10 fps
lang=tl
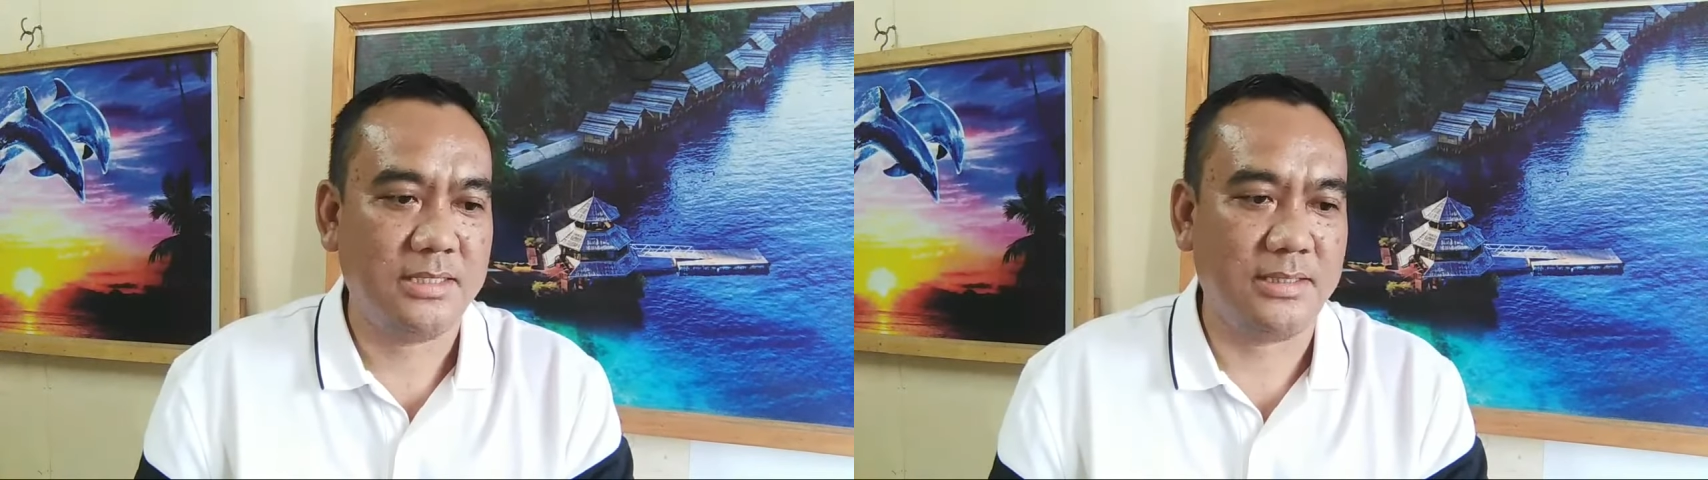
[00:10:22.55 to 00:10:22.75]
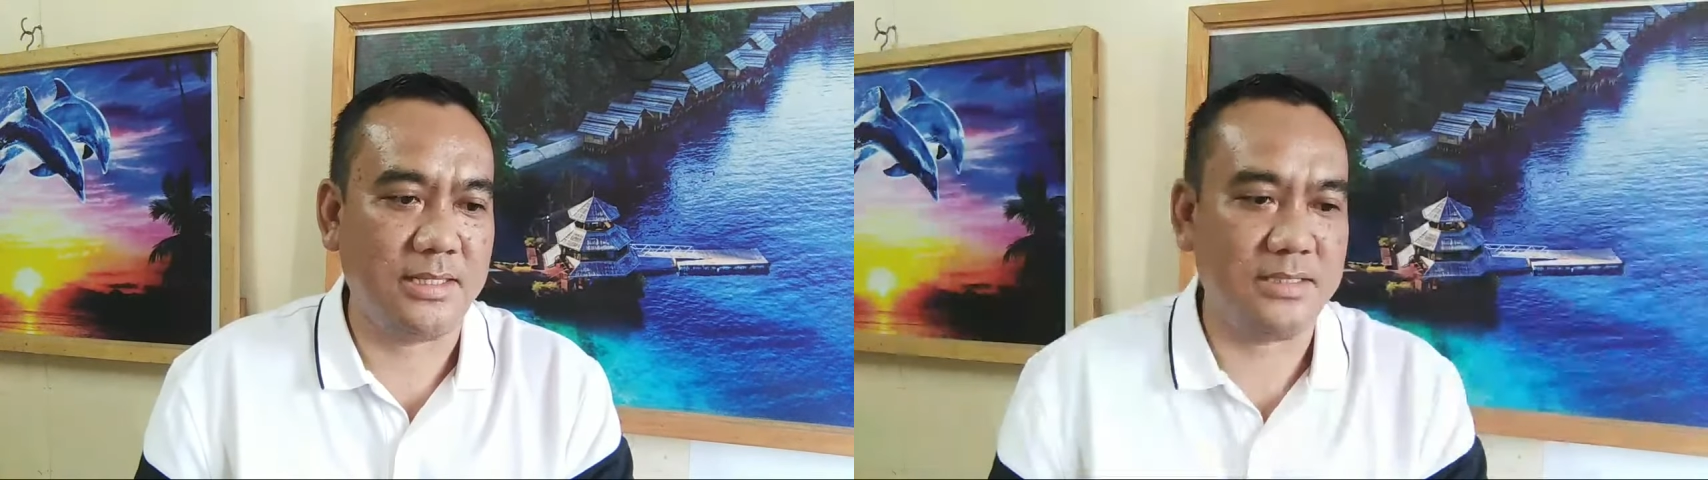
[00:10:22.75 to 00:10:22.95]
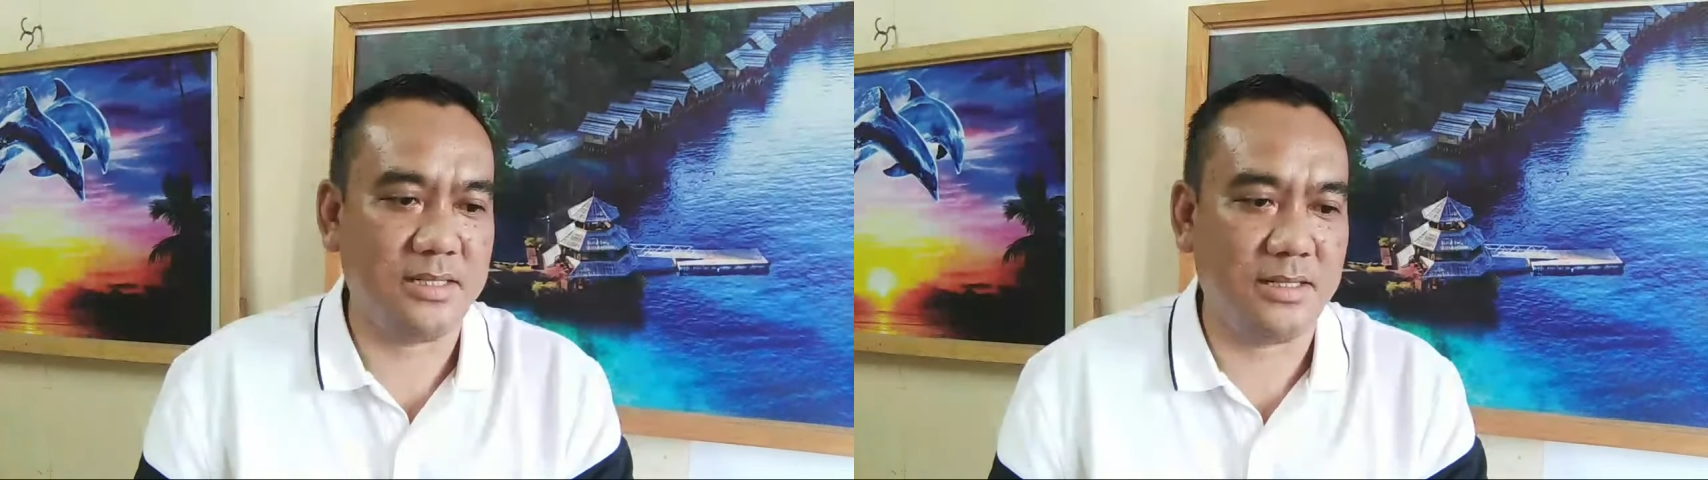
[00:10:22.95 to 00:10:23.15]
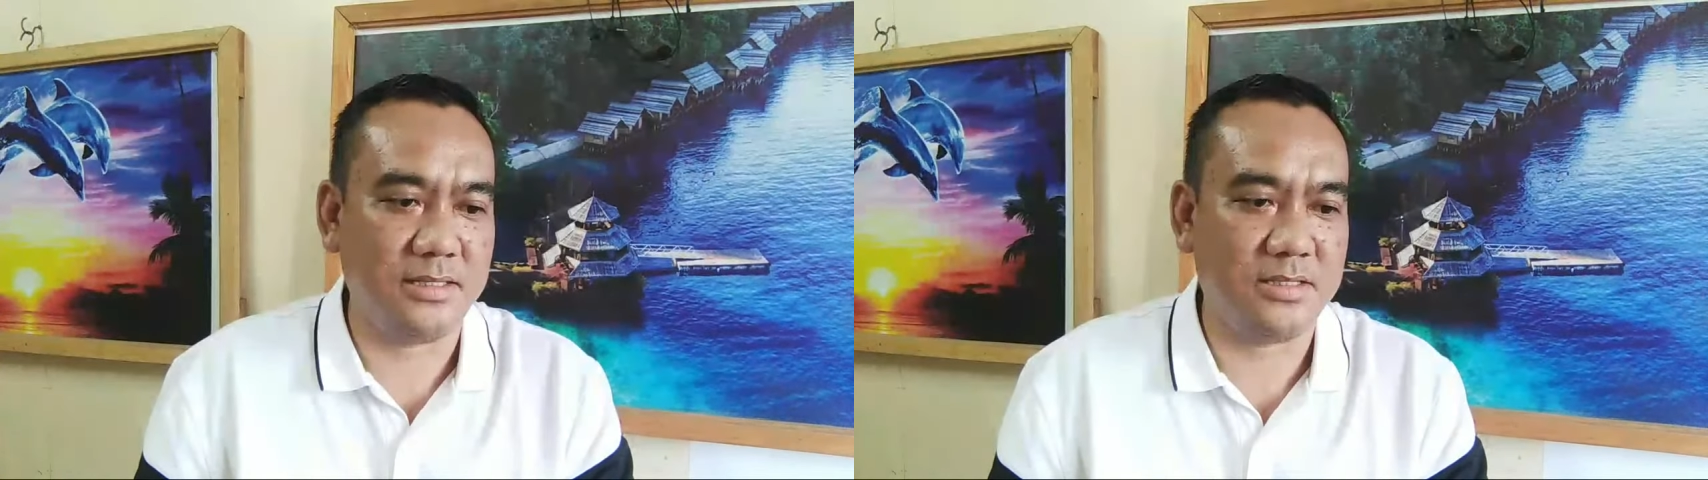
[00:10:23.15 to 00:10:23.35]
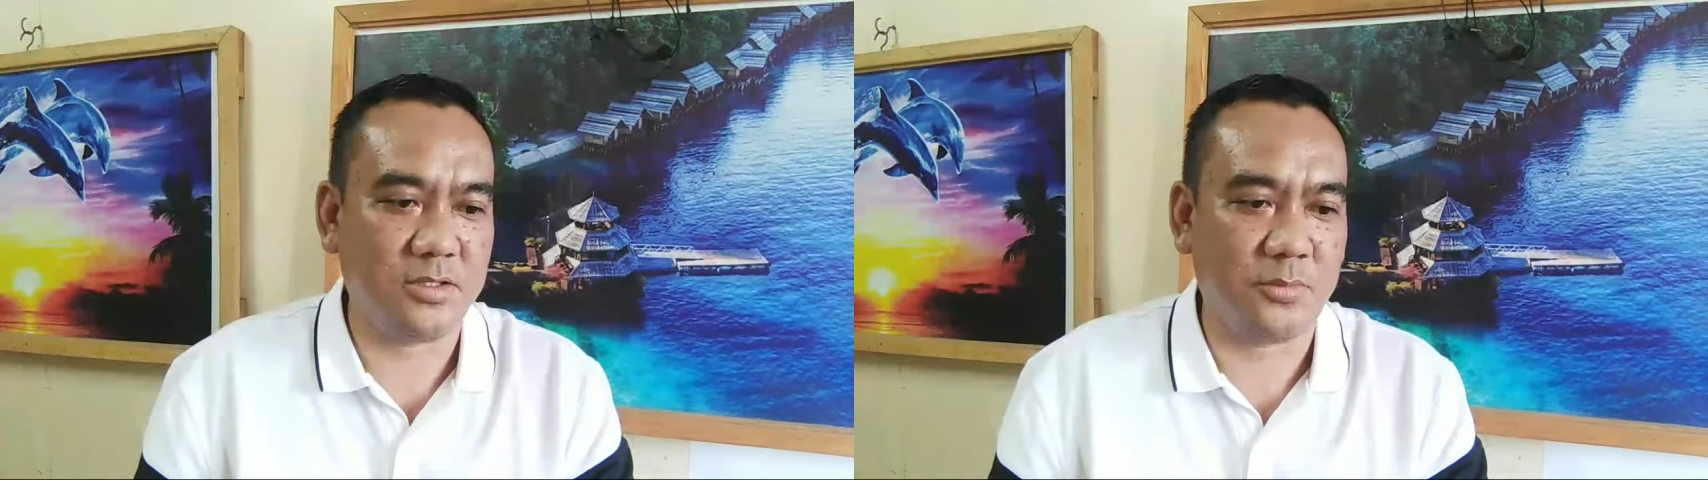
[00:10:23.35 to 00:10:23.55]
This
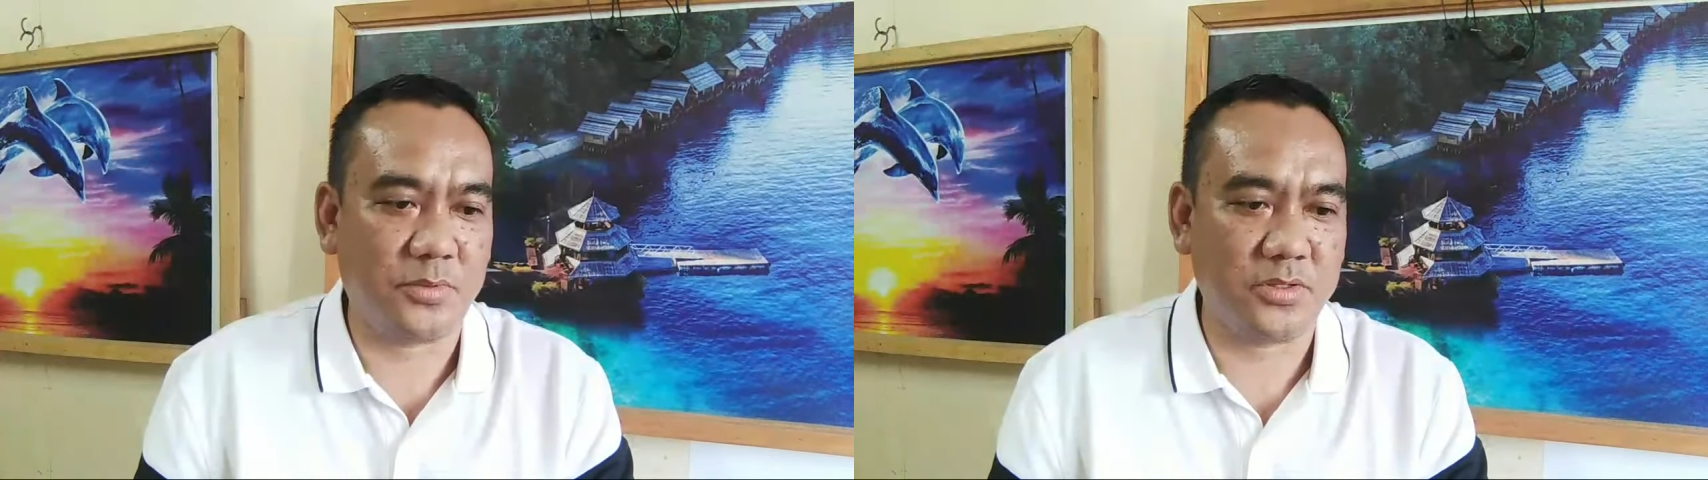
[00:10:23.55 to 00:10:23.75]
leads to